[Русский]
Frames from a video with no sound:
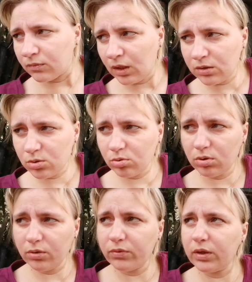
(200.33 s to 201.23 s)
У меня
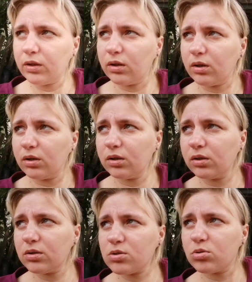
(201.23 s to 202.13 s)
сегодня давление
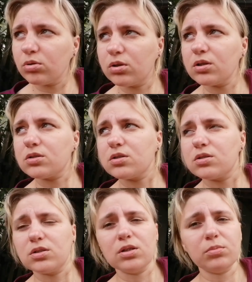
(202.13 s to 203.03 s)

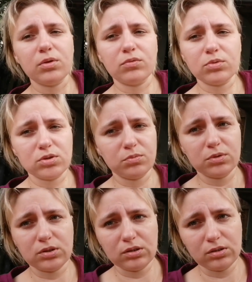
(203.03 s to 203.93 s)
137 на
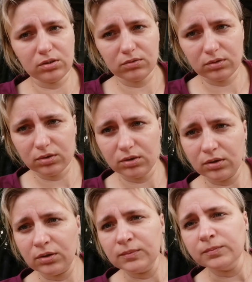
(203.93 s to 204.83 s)
89.
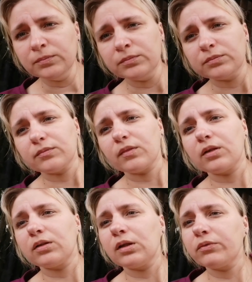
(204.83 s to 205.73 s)

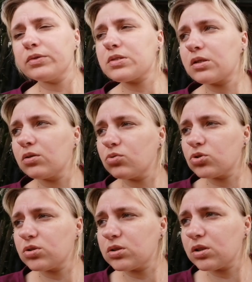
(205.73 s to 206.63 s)
На виски
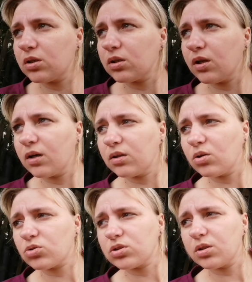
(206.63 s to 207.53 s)
очень сильно давит,
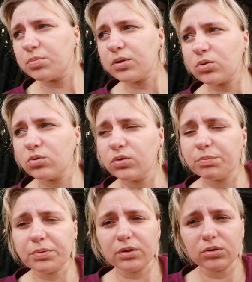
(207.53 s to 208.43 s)
я уже таблетку
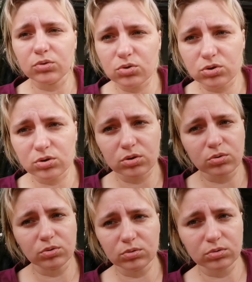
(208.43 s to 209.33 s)
выпила, но что-то
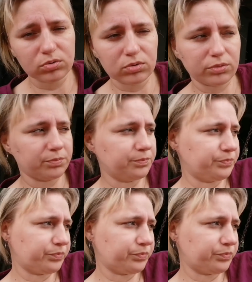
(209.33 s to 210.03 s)
толку ноль.